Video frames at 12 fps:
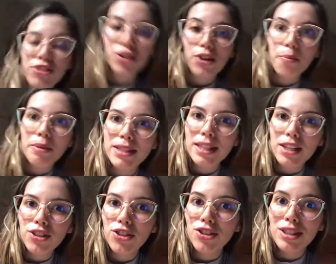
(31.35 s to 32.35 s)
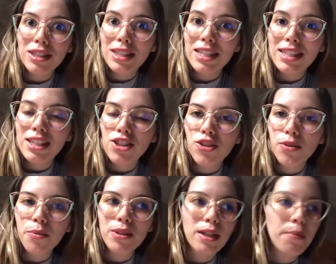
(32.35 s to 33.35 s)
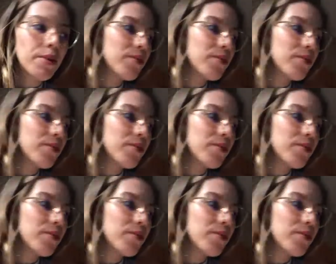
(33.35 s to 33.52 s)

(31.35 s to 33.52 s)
Eu já comecei, gente, esqueci de mostrar para